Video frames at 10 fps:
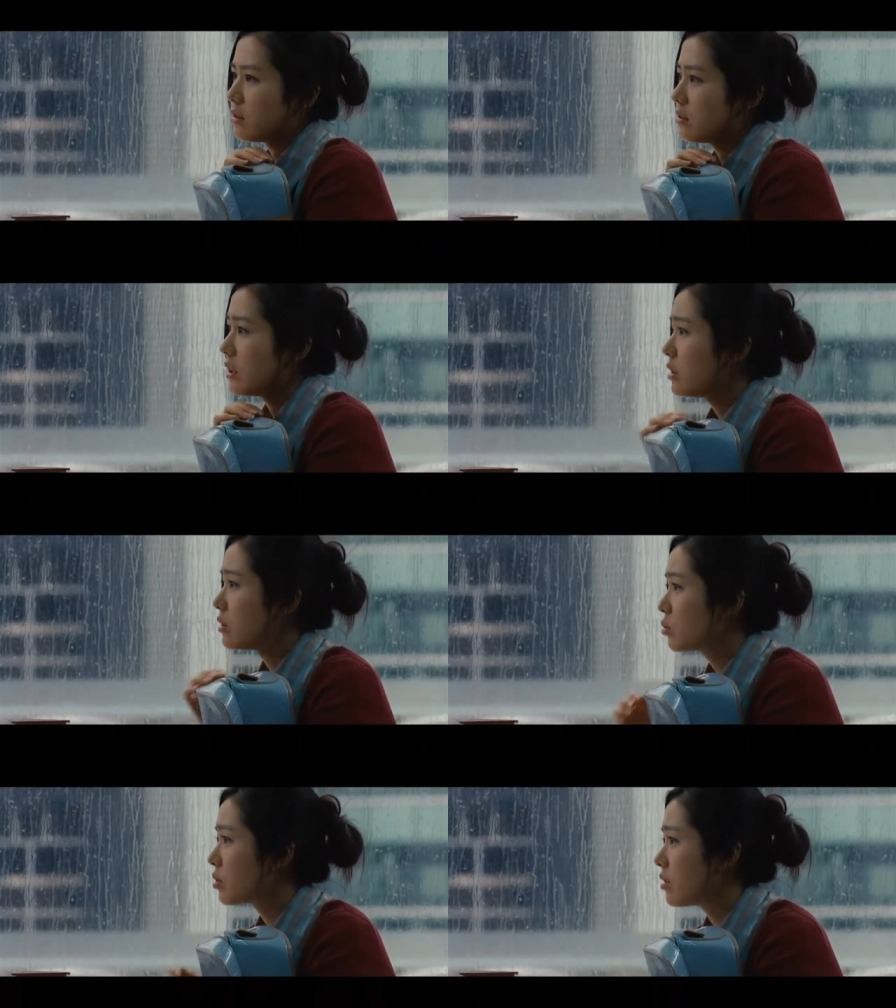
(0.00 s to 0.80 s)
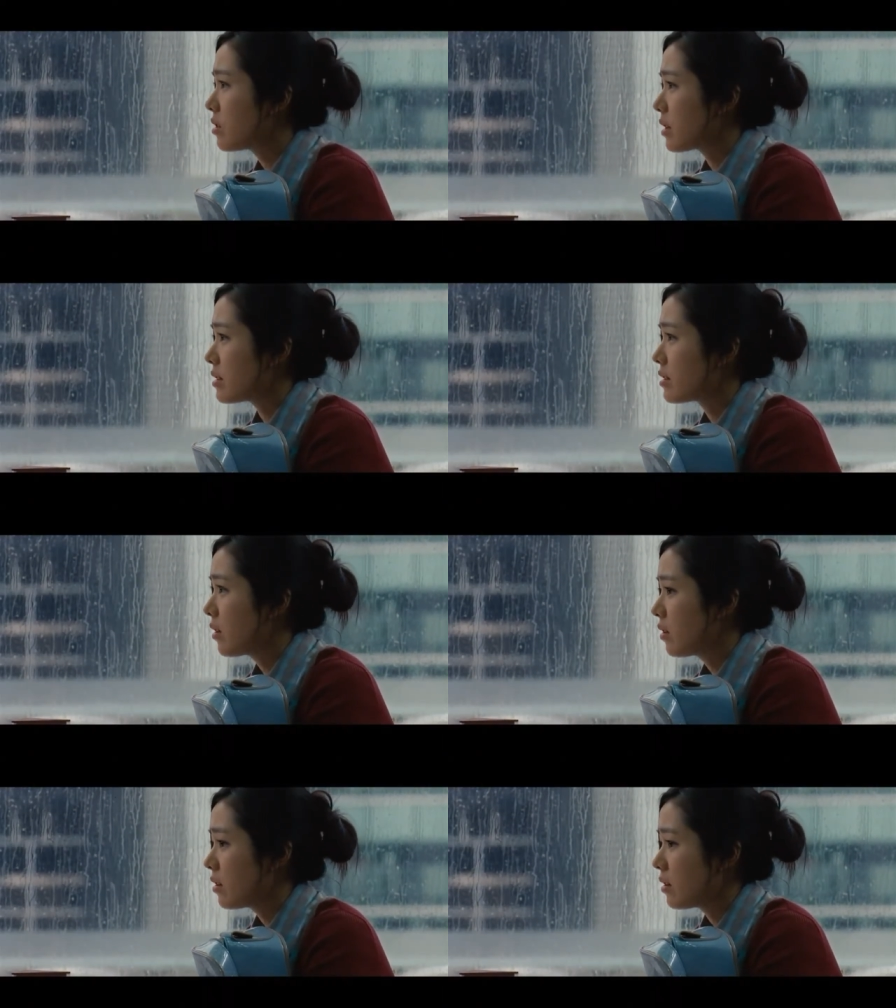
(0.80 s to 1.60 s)
एक दिन सुजन अपने फ्रेंड से
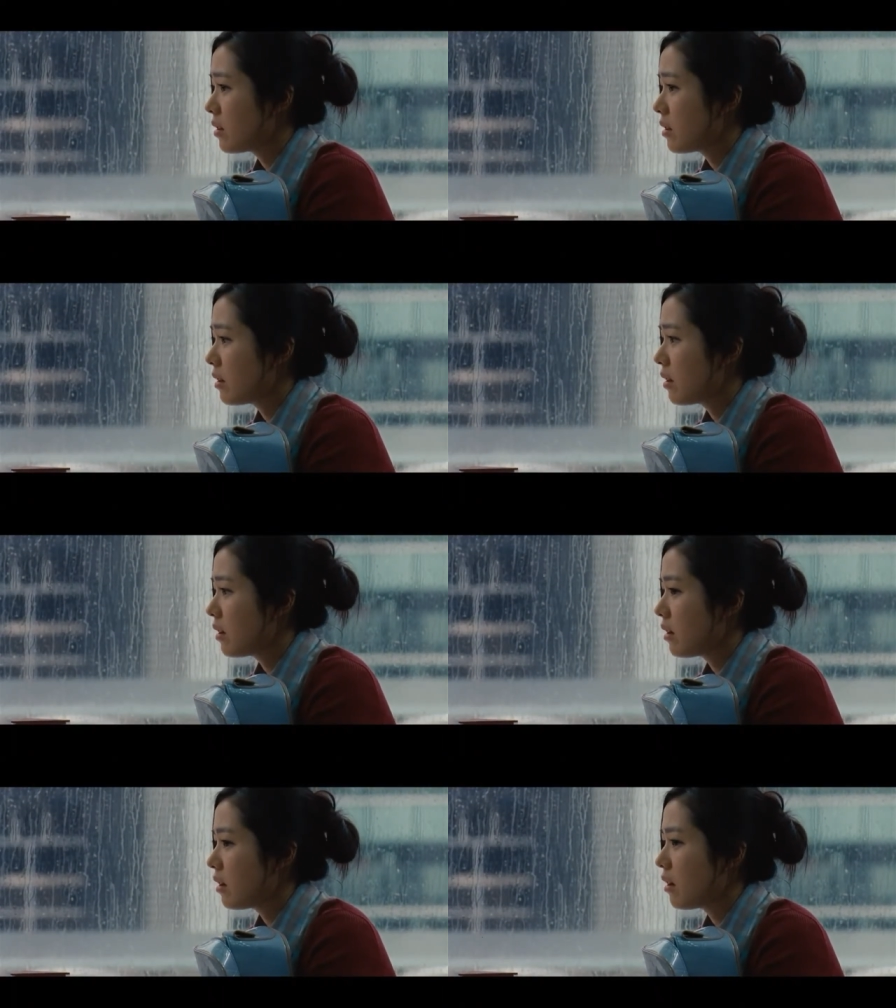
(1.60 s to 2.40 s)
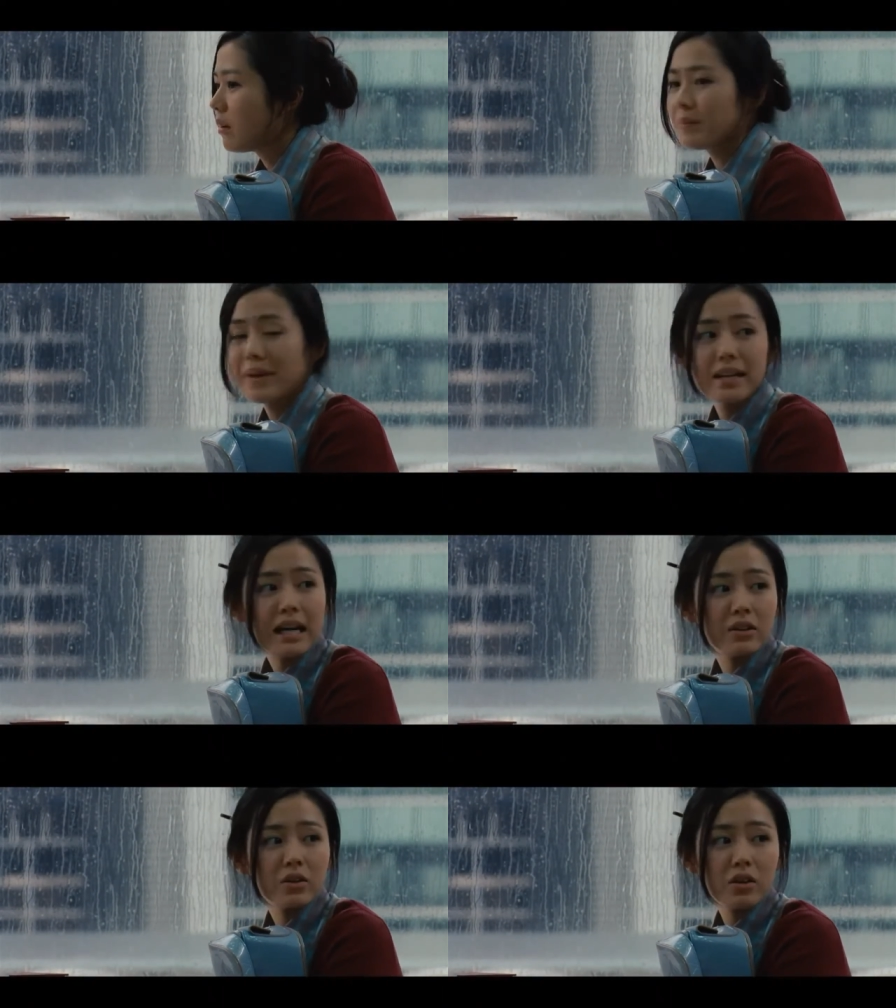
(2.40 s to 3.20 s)
पूछती है क्या तुमने कभी
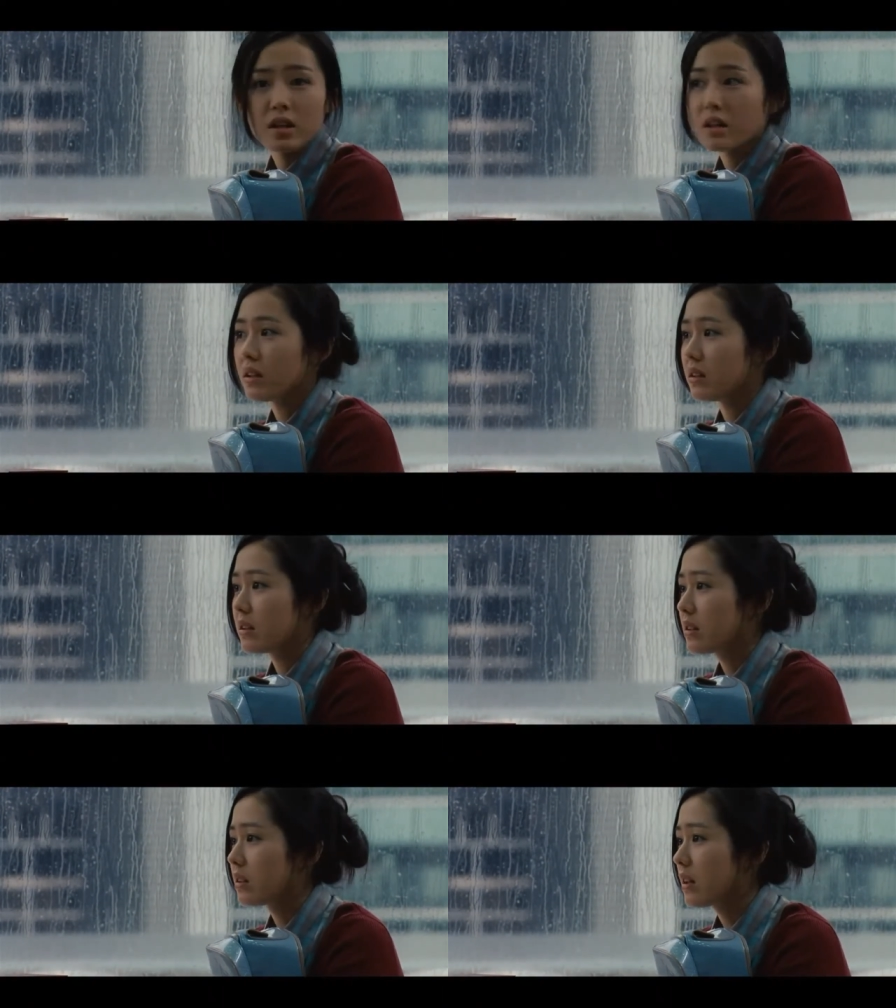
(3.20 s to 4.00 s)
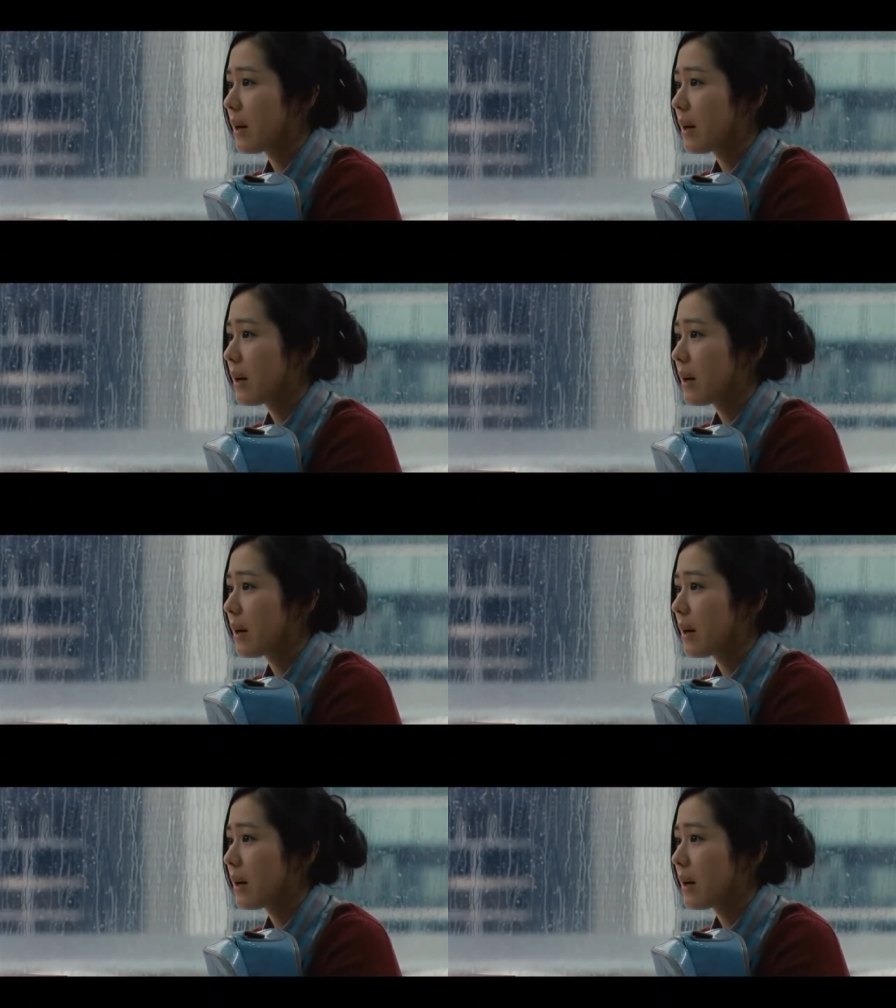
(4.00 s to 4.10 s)
घर जाते वक्त अपने